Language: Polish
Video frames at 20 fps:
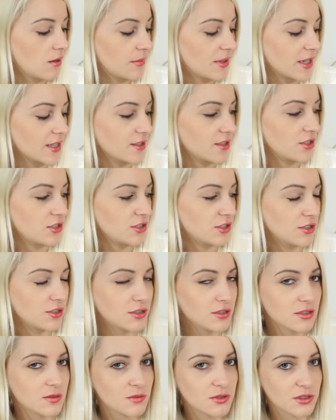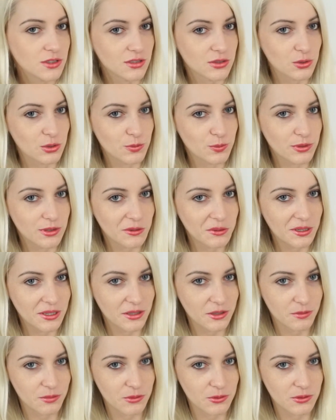Praktycznie nic mi się z tego pudełka
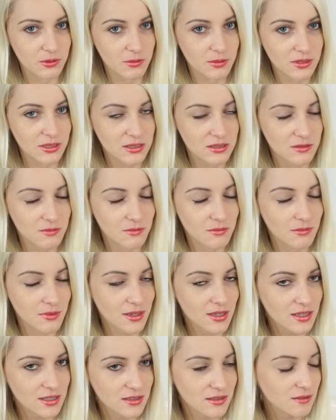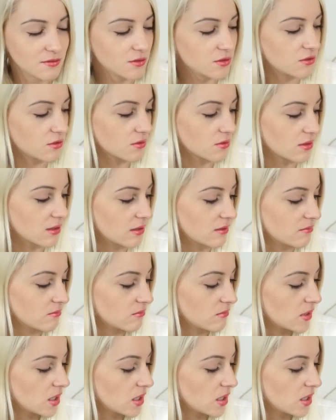nie podoba. Jestem mega zawiedziona.